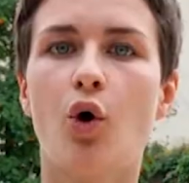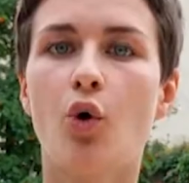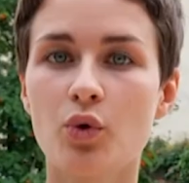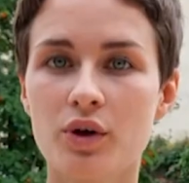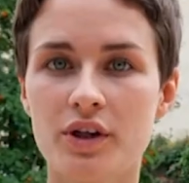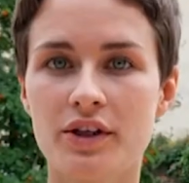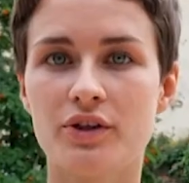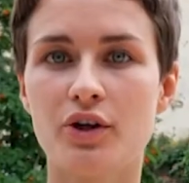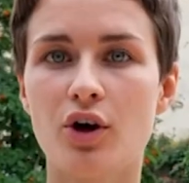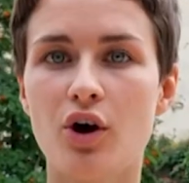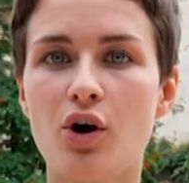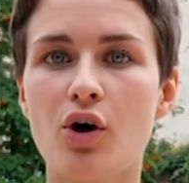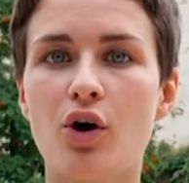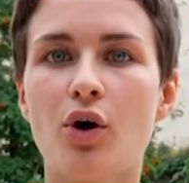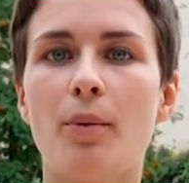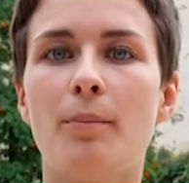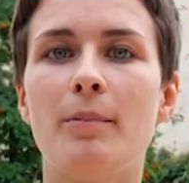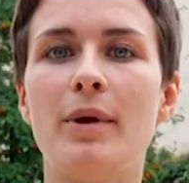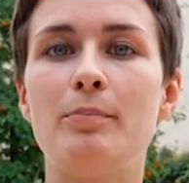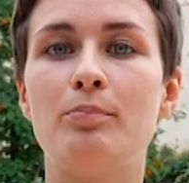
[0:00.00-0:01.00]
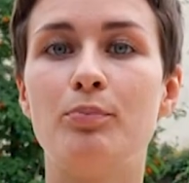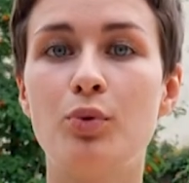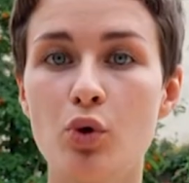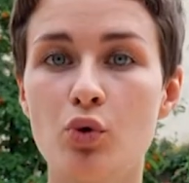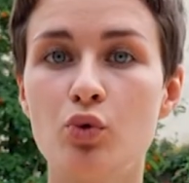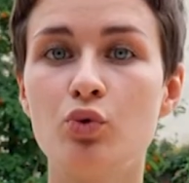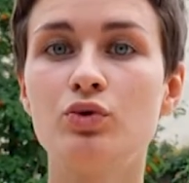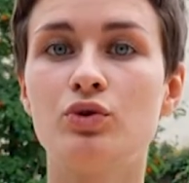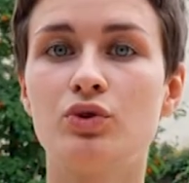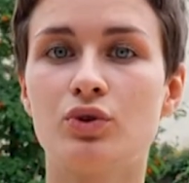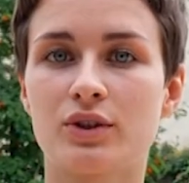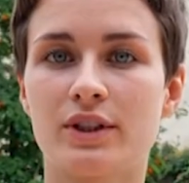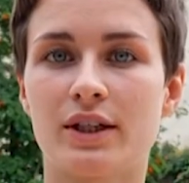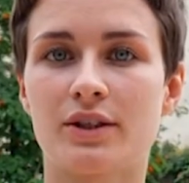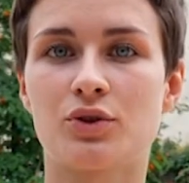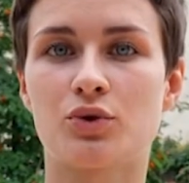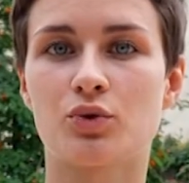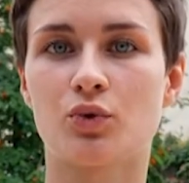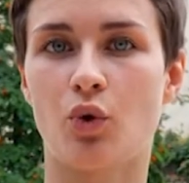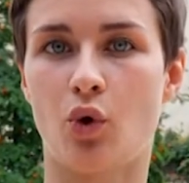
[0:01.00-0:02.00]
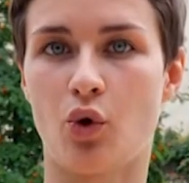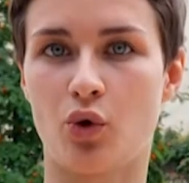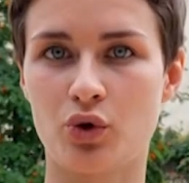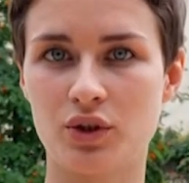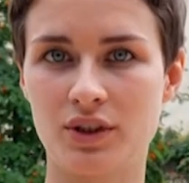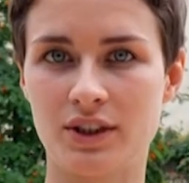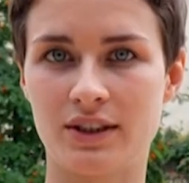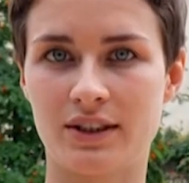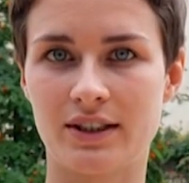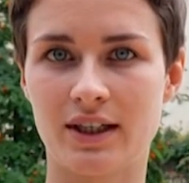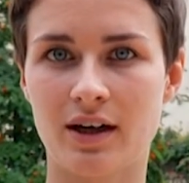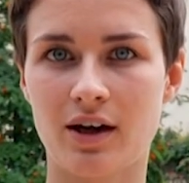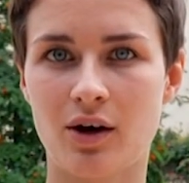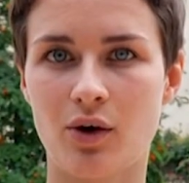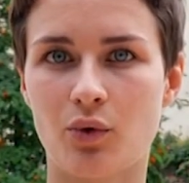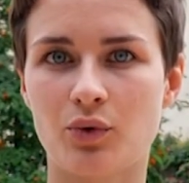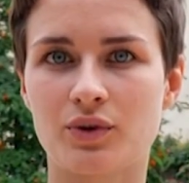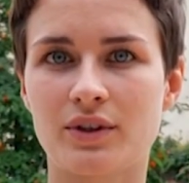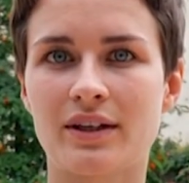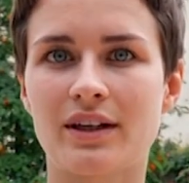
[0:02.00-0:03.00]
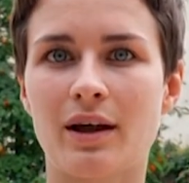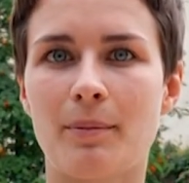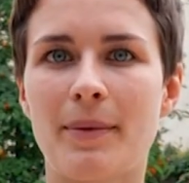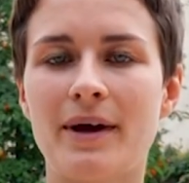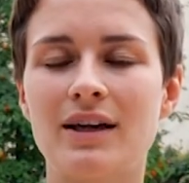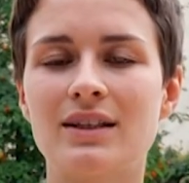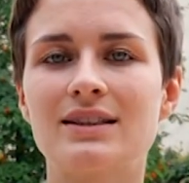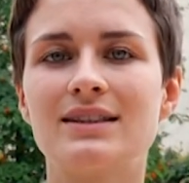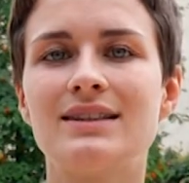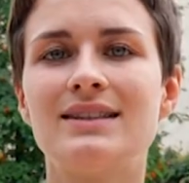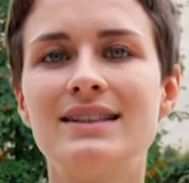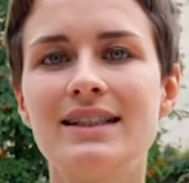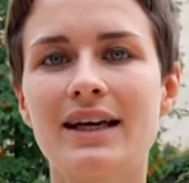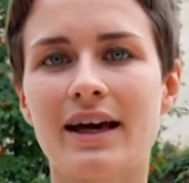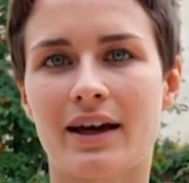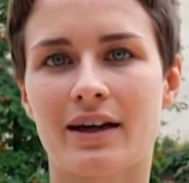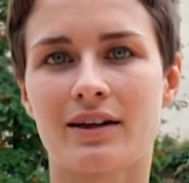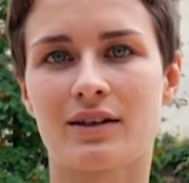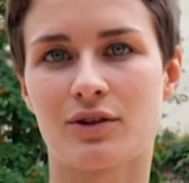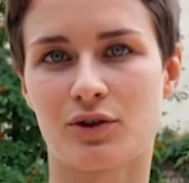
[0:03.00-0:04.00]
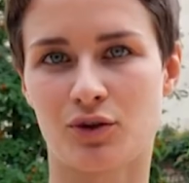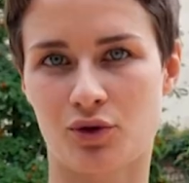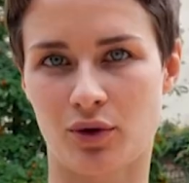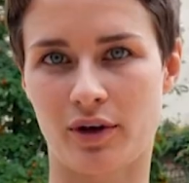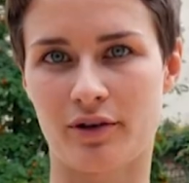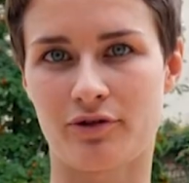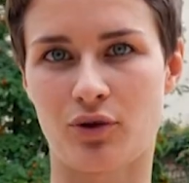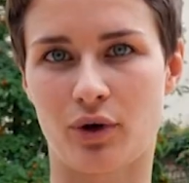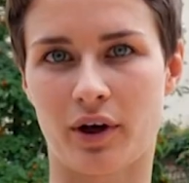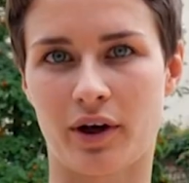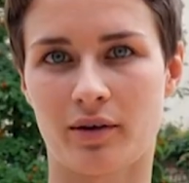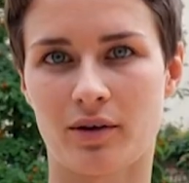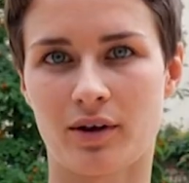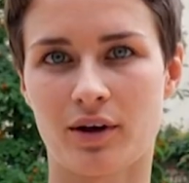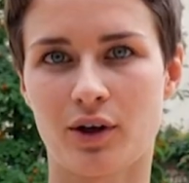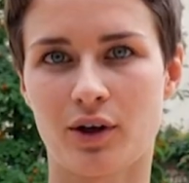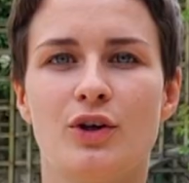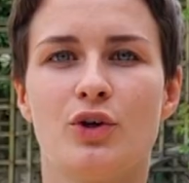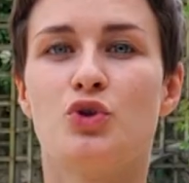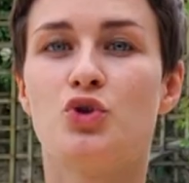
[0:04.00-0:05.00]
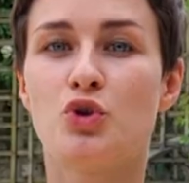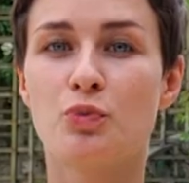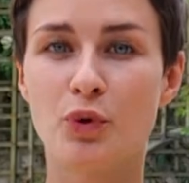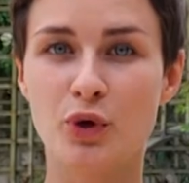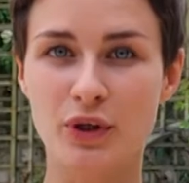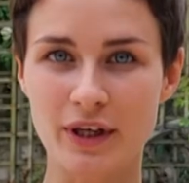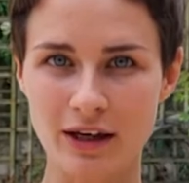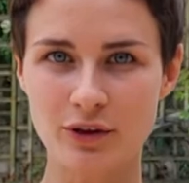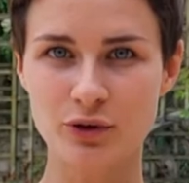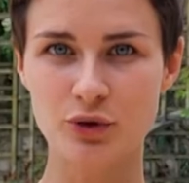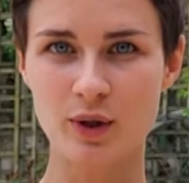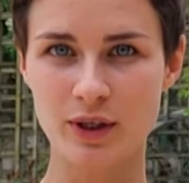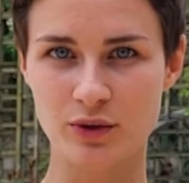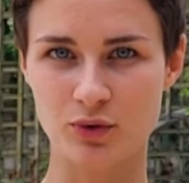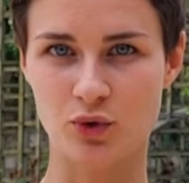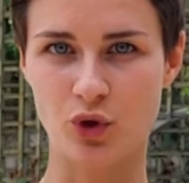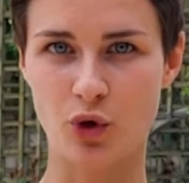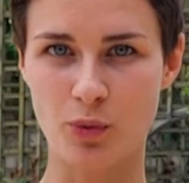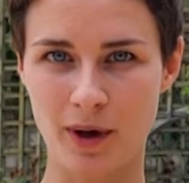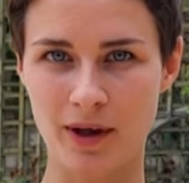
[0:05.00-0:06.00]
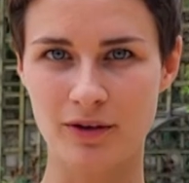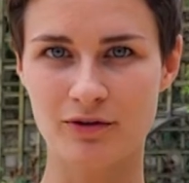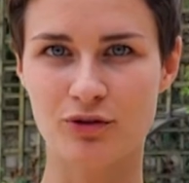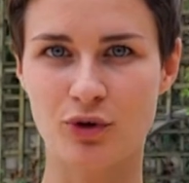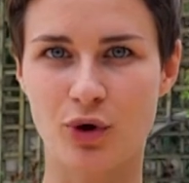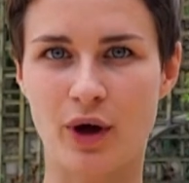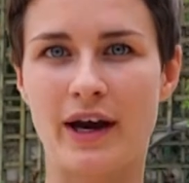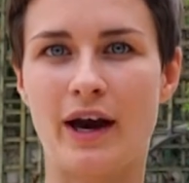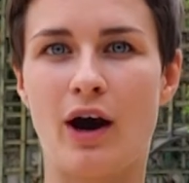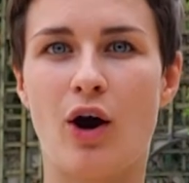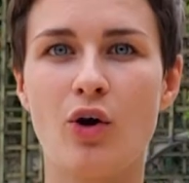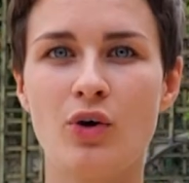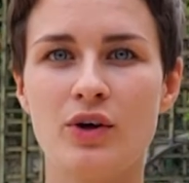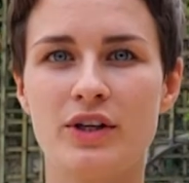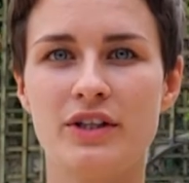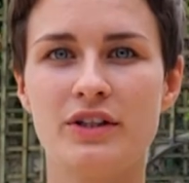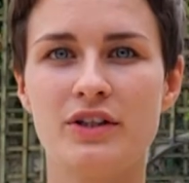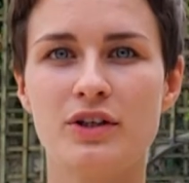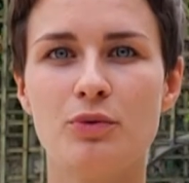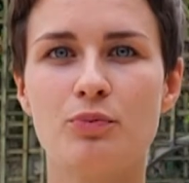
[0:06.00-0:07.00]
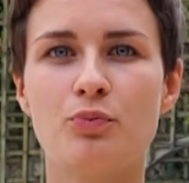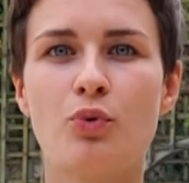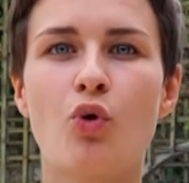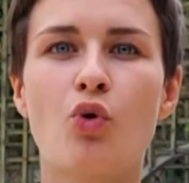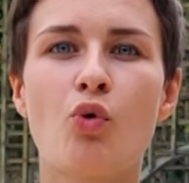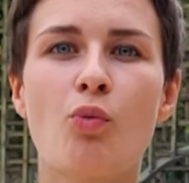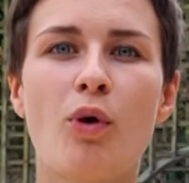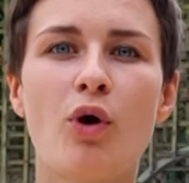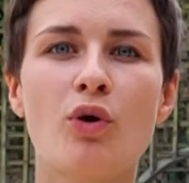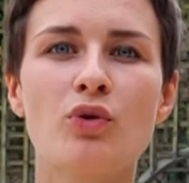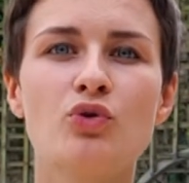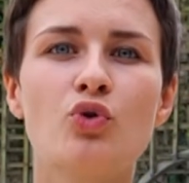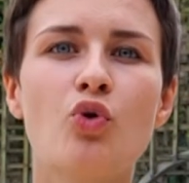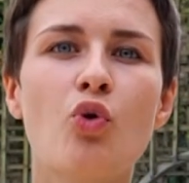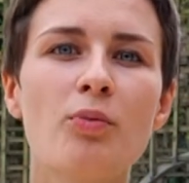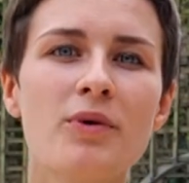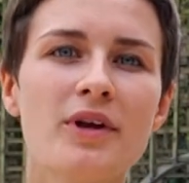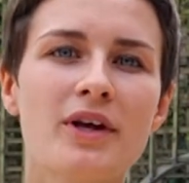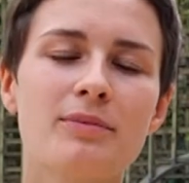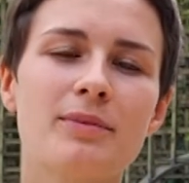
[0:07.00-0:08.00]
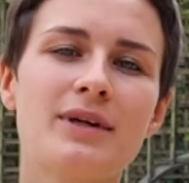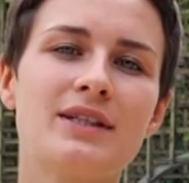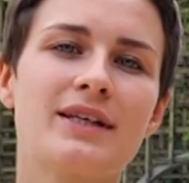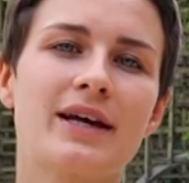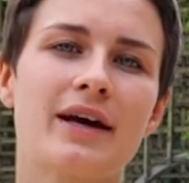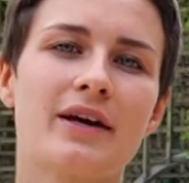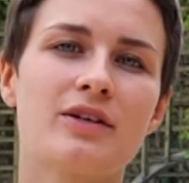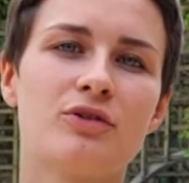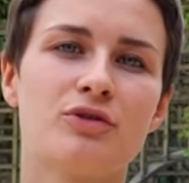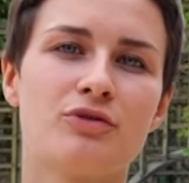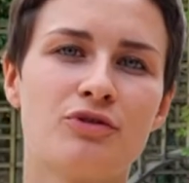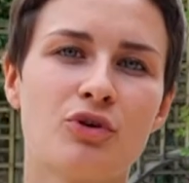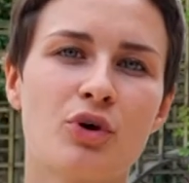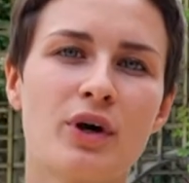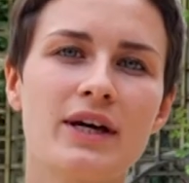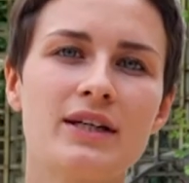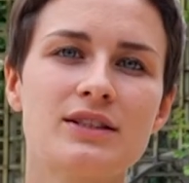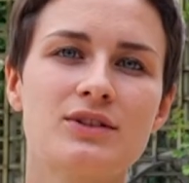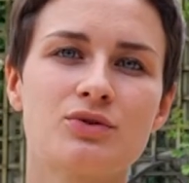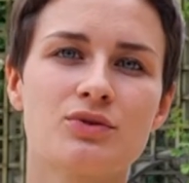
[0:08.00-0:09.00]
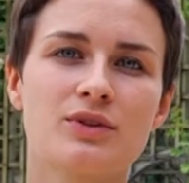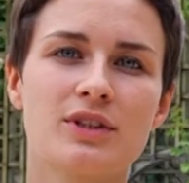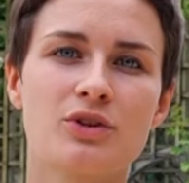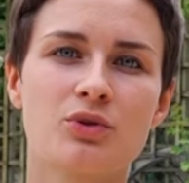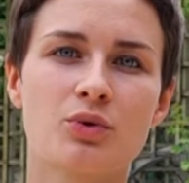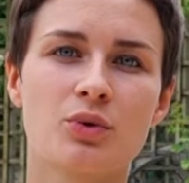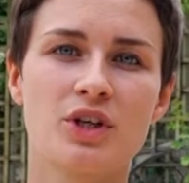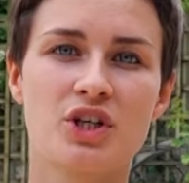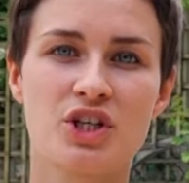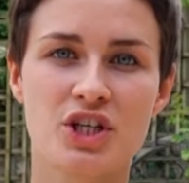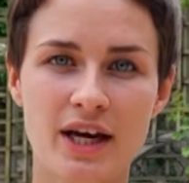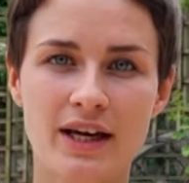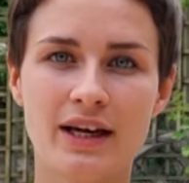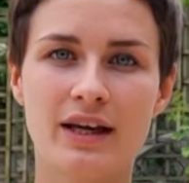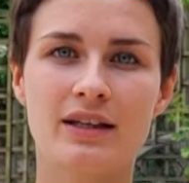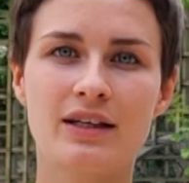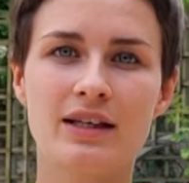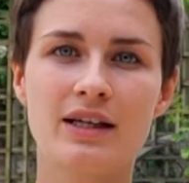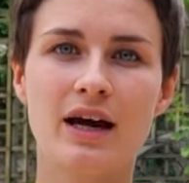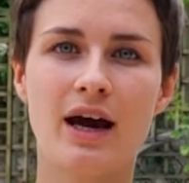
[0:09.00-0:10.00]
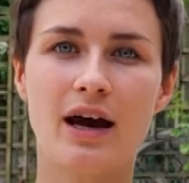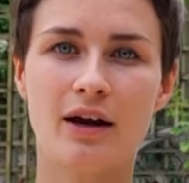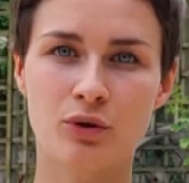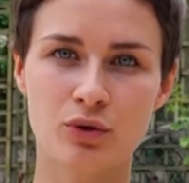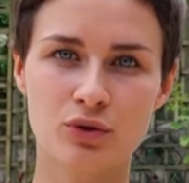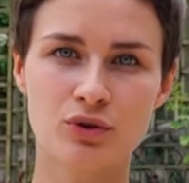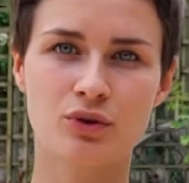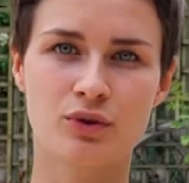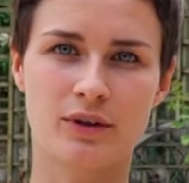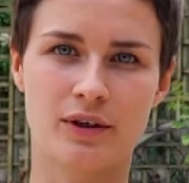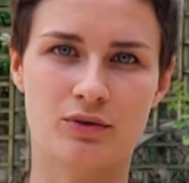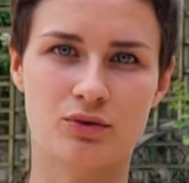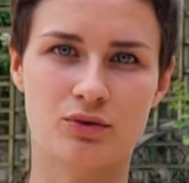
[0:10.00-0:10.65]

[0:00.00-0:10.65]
On l'ignore, mais beaucoup de nos actions au quotidien ont un impact direct sur les forêts. Tu peux calculer ton empreinte forêt en ligne pour comprendre combien de mètres carrés de forêt sont détruits chaque année à cause de ta